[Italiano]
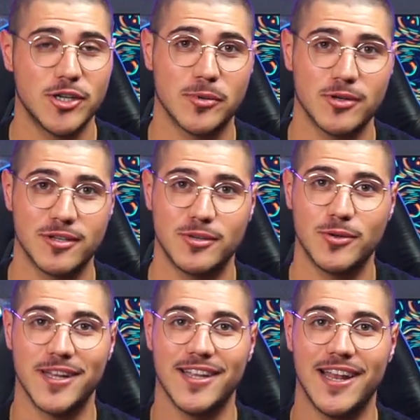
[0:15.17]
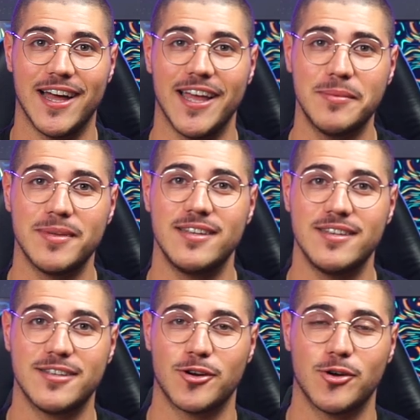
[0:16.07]
possessore della
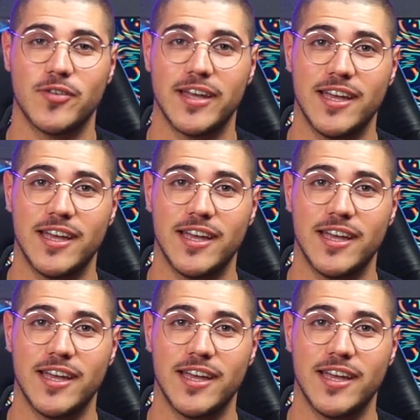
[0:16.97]
MT-09